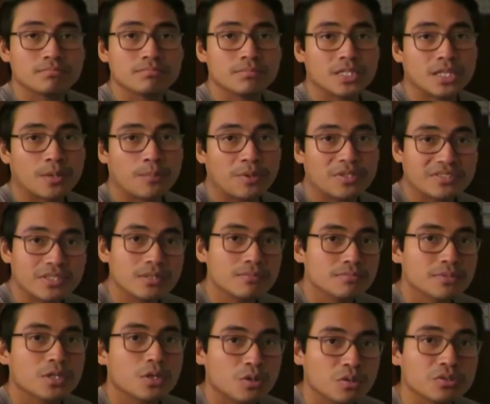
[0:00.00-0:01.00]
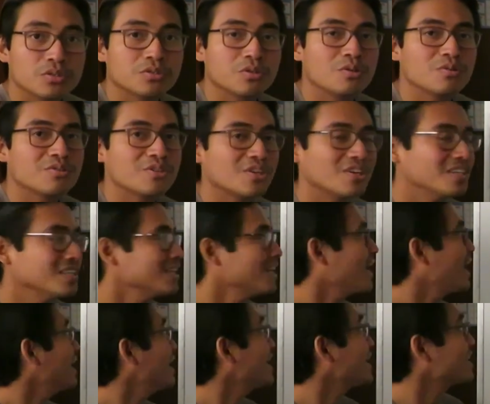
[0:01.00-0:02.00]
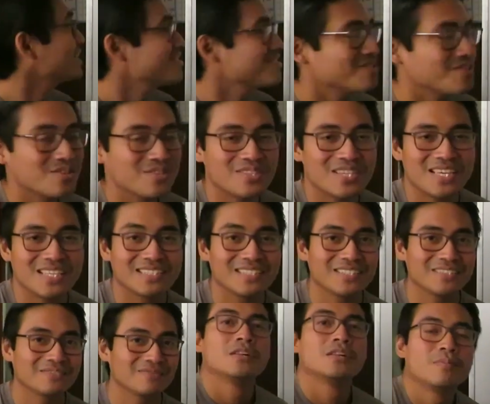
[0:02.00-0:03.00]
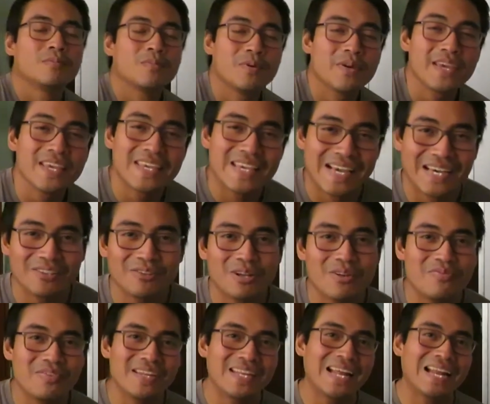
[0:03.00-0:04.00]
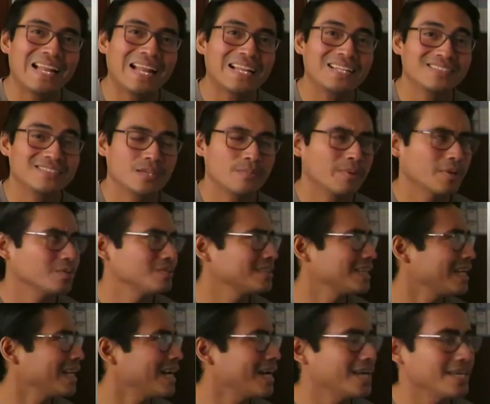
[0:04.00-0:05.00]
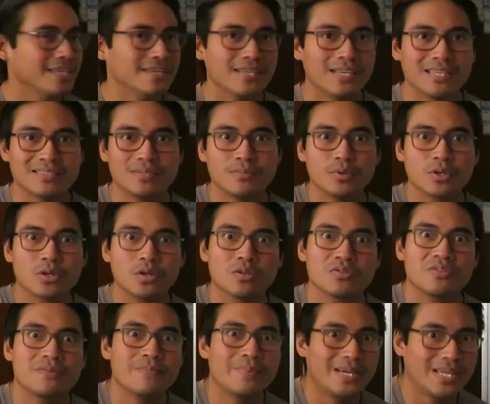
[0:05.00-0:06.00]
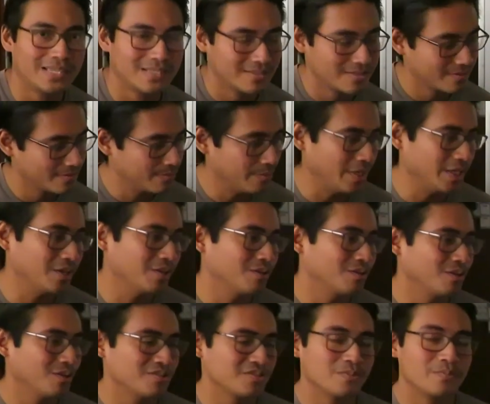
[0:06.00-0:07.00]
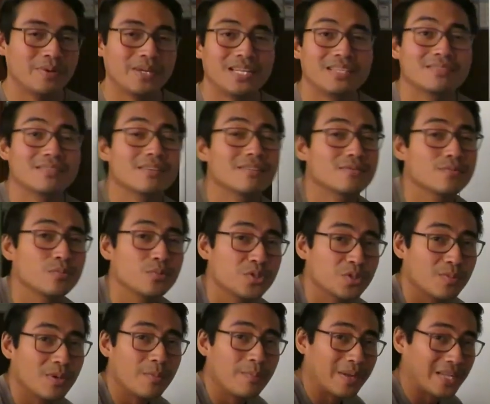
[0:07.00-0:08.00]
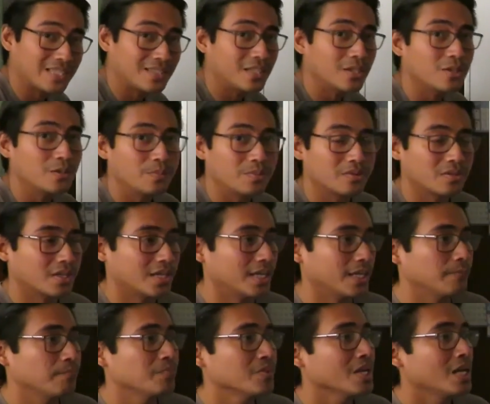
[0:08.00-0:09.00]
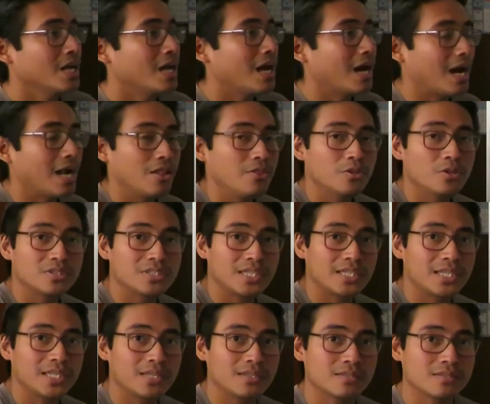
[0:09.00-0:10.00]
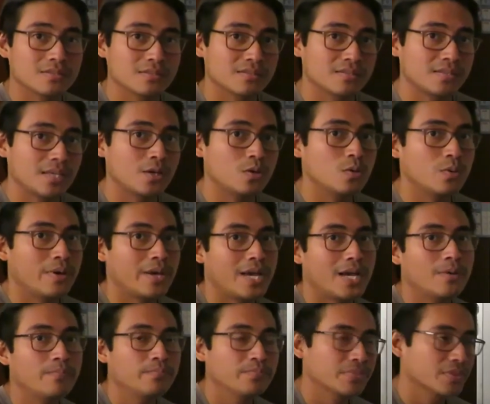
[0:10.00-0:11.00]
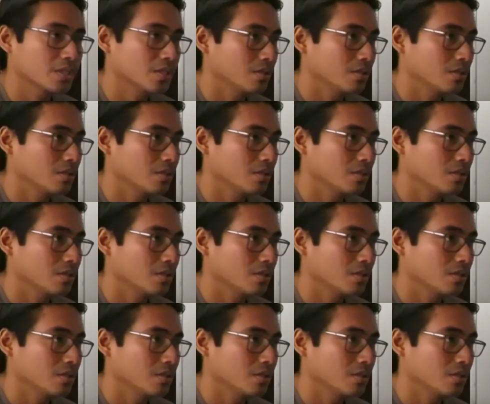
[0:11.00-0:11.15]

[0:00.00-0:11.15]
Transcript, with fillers: mi respuesta y como solución al ejercicio 7 muy bien llegando al final alguien se preguntará y qué hacemos con los impares bueno los impares es mucho más práctico porque al no tener CVA